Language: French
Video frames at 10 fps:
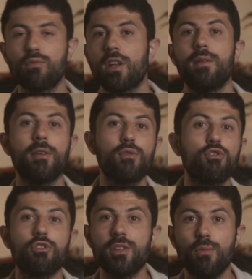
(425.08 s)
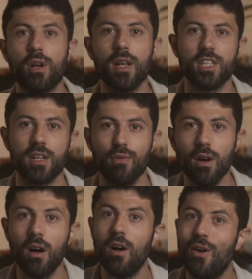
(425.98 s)
vous allez bien sûr changer de mot-clé à chaque
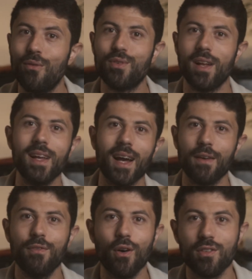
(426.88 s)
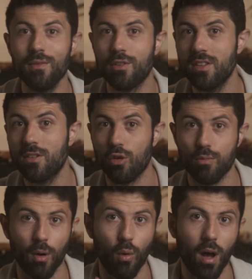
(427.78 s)
fois, vous allez référencer votre site au
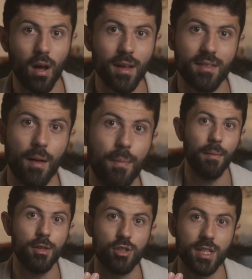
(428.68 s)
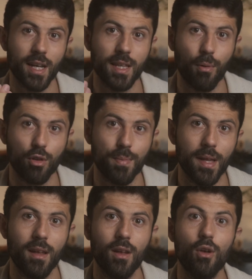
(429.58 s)
numéro 1 et ça va permettre de générer des
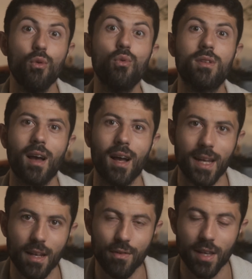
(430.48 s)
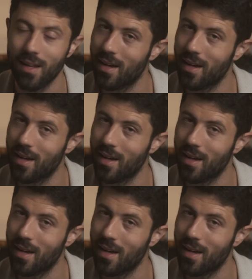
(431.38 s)
prospects ultra qualifié